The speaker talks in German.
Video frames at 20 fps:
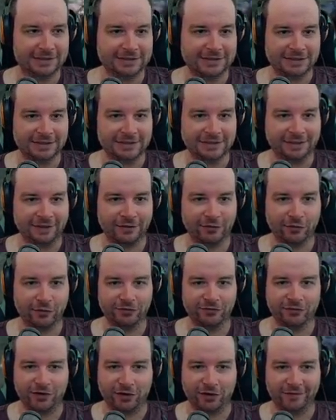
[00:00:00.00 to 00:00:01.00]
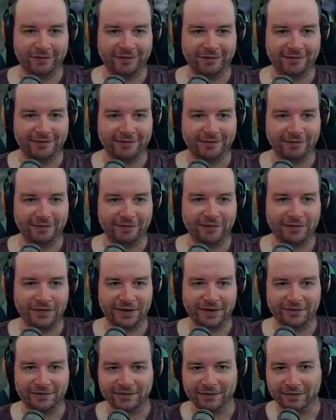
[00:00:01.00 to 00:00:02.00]
die Grundvoraussetzung, wenn wir
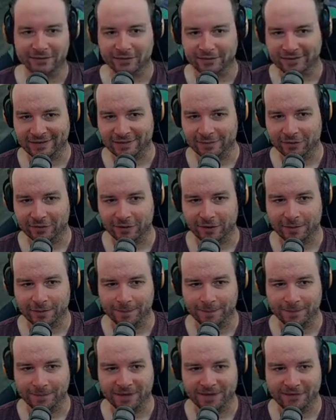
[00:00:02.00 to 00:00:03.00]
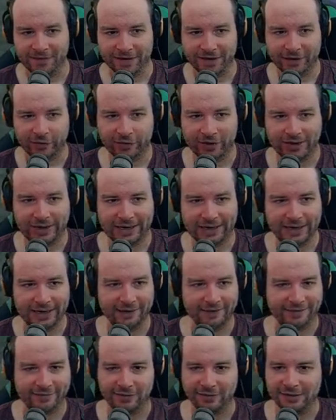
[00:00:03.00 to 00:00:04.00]
den zu Gesicht bekommen, dass wir den auch
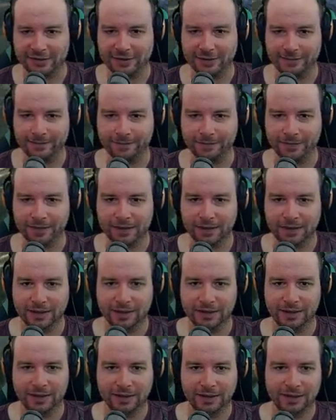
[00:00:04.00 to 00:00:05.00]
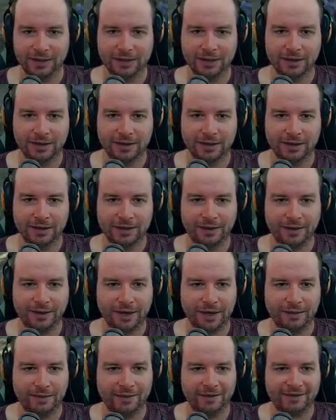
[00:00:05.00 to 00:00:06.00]
erlegen sollten.
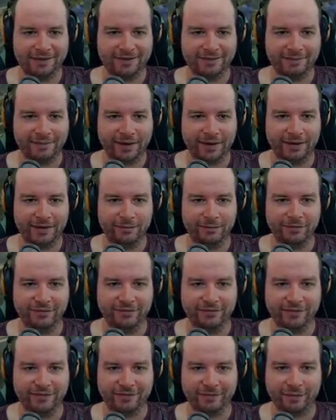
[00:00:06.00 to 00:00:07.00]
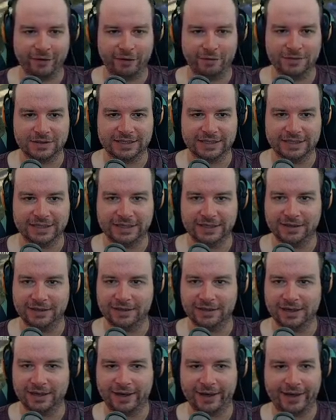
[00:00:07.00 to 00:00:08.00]
Aber erstmal müssen wir es überhaupt in
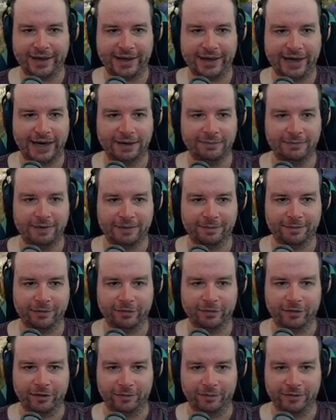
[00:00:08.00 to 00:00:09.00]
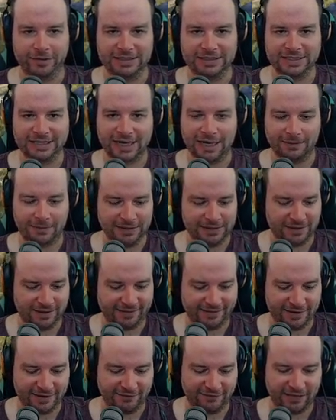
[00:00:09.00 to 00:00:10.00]
Anblick bekommen. Und die traben halt die
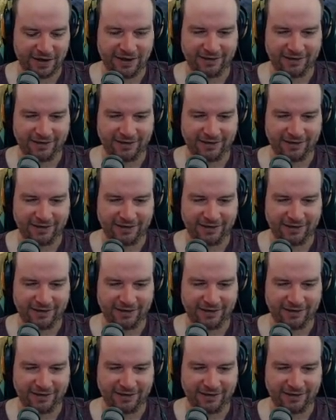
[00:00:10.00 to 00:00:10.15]
ganze Zeit. Die Frage